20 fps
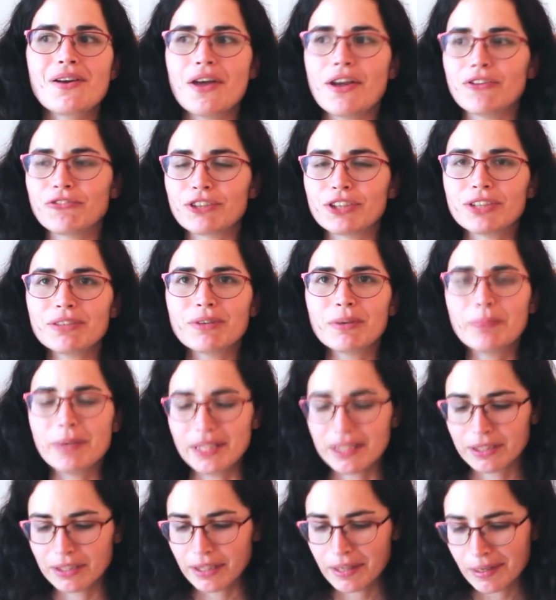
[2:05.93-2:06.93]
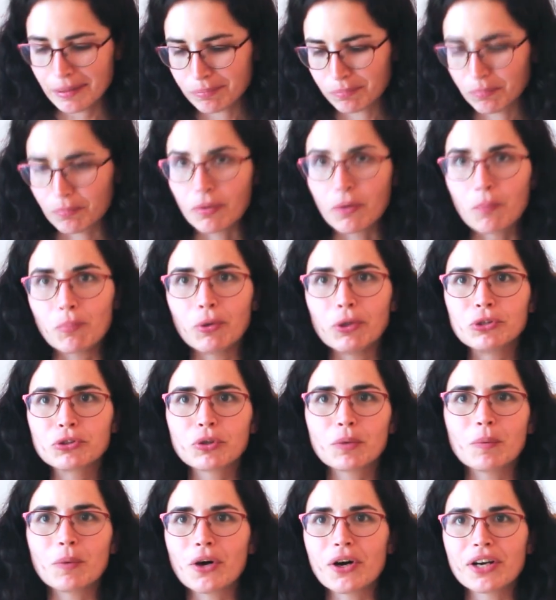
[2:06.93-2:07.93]
Effettivamente
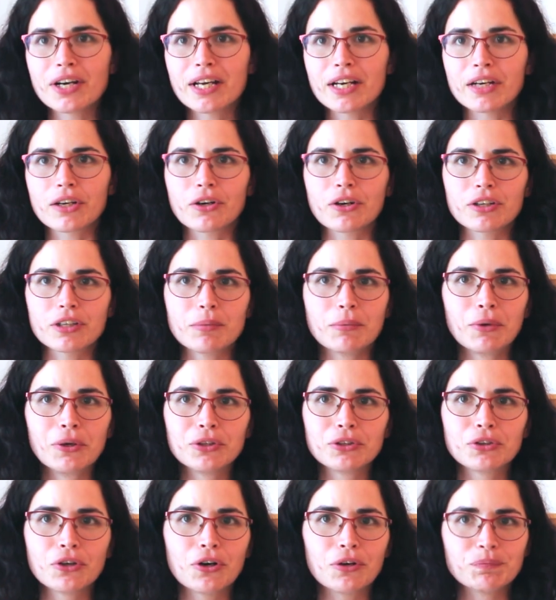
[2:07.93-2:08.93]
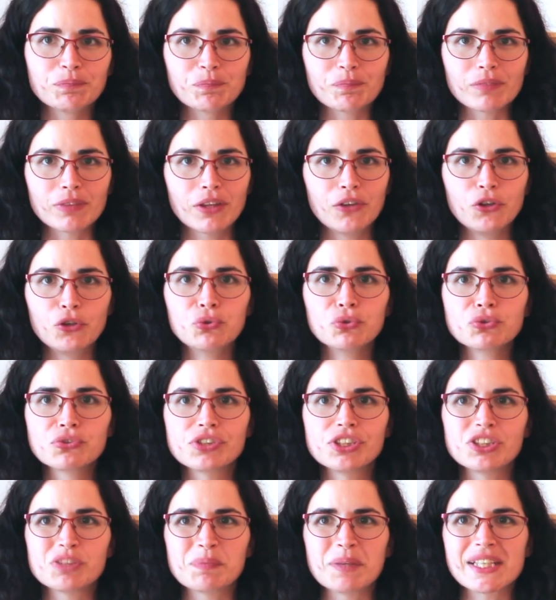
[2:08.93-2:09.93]
molto buona, ricorda molto i
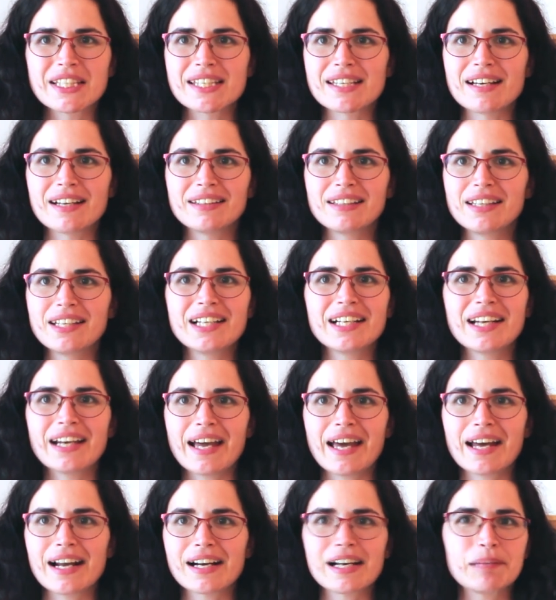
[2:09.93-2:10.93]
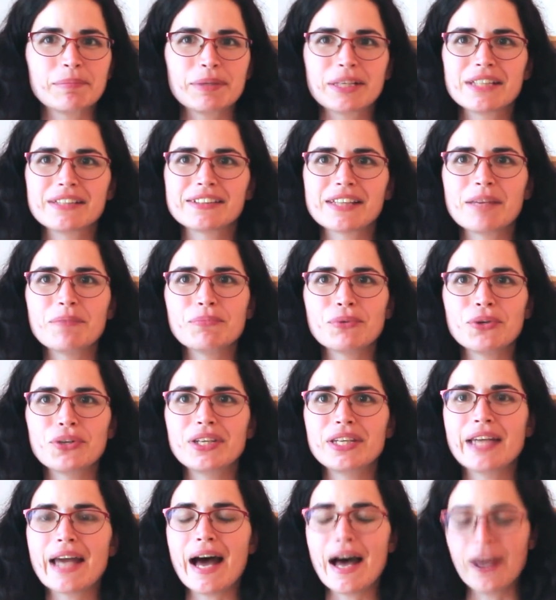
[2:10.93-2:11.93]
gusti speziati del curry, per esempio
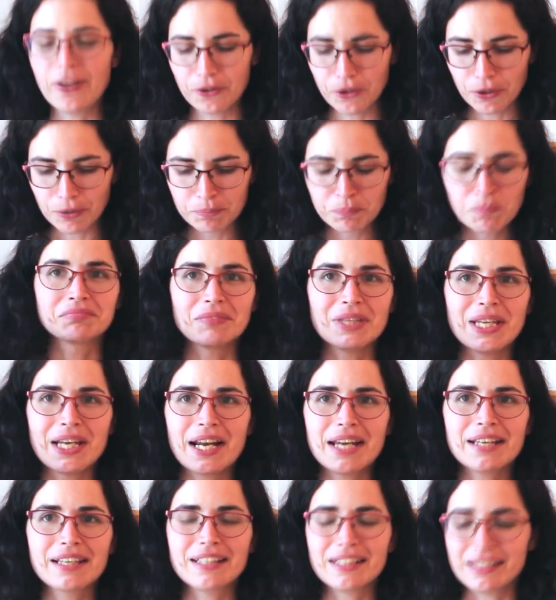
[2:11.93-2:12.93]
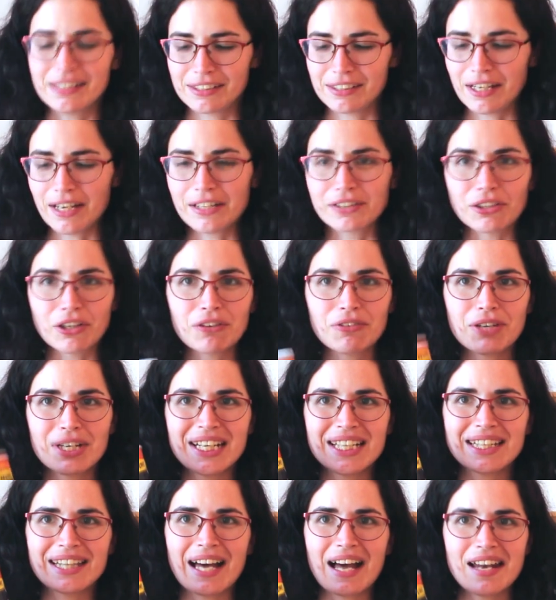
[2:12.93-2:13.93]
indiano. Direi che se le trovo
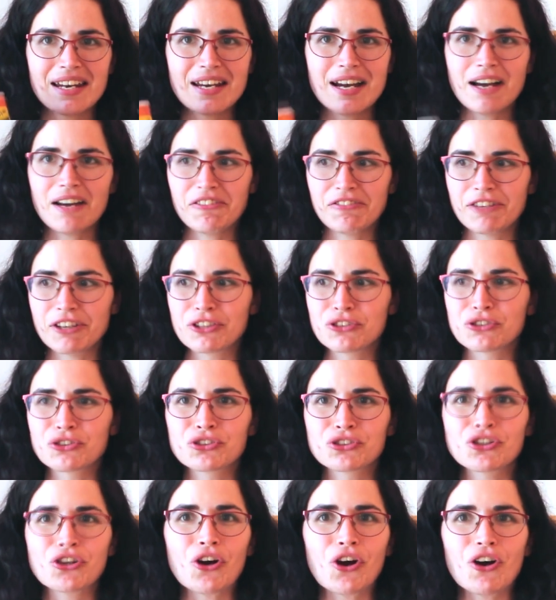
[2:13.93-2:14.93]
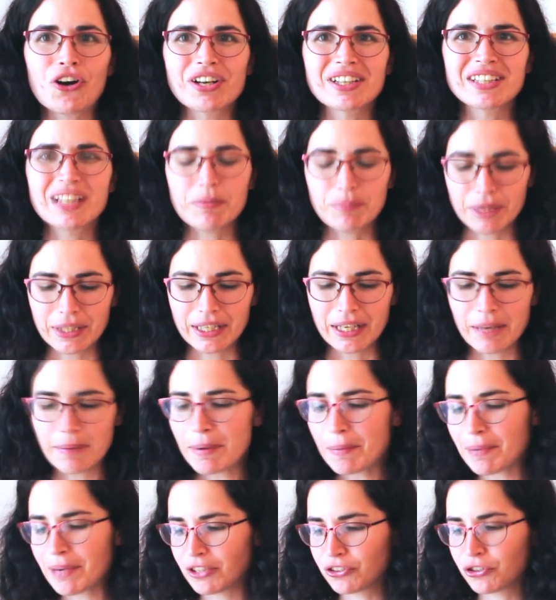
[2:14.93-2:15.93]
in Italia faccio scorta perché
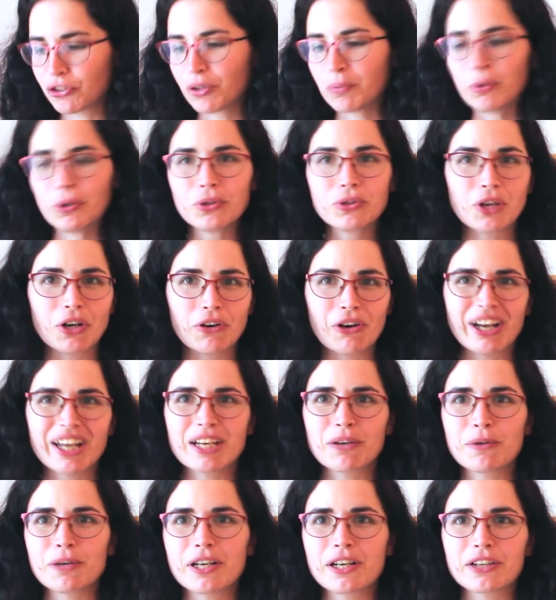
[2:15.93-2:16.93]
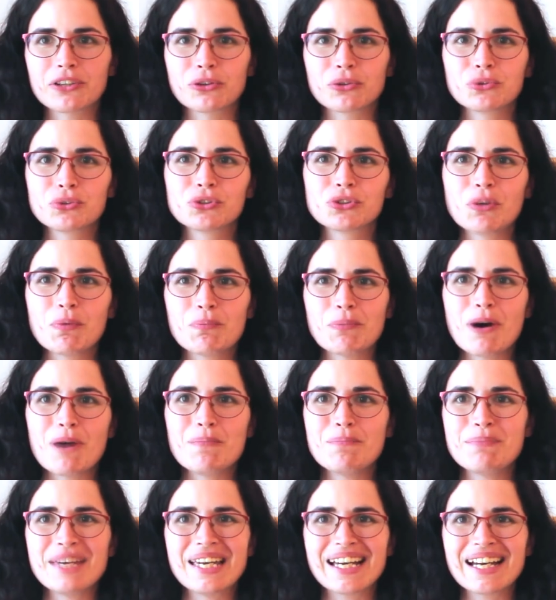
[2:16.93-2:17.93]
mi piacciono molto, hanno anche quel retrogusto un
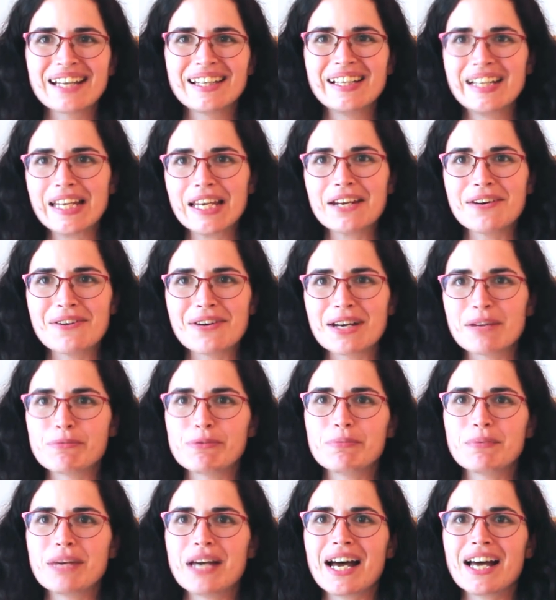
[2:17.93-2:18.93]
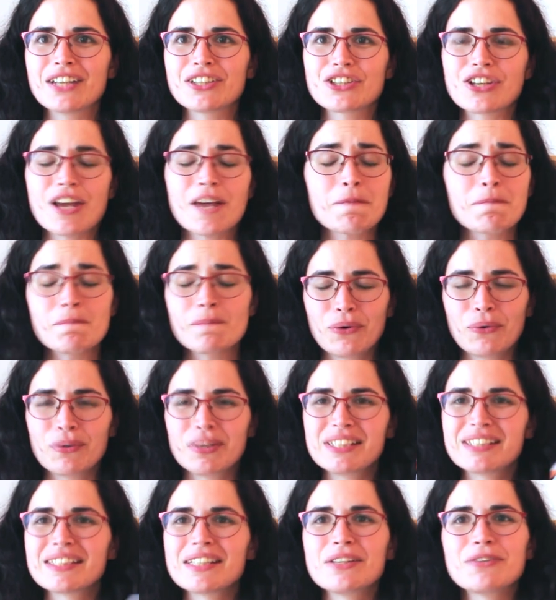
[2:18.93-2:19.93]
po' piccantino che mi piace.
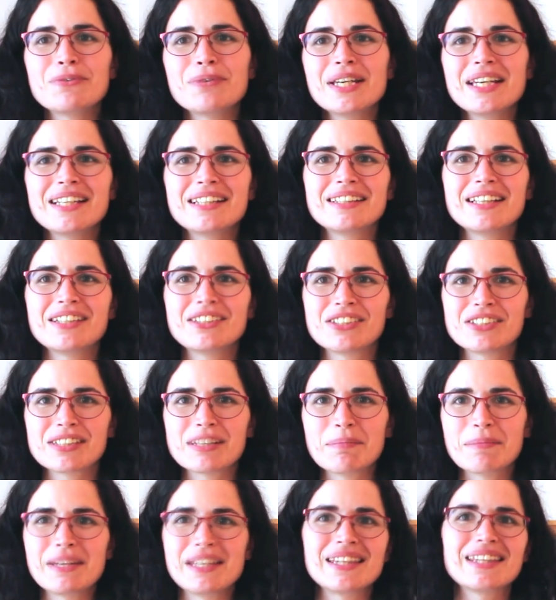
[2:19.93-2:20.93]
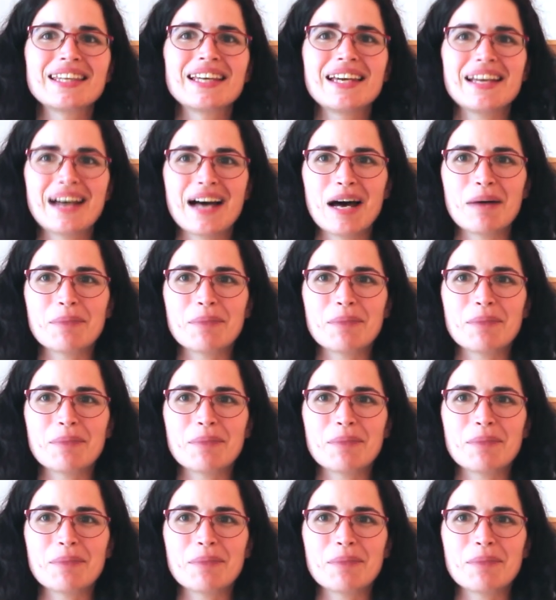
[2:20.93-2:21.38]
Queste qui decisamente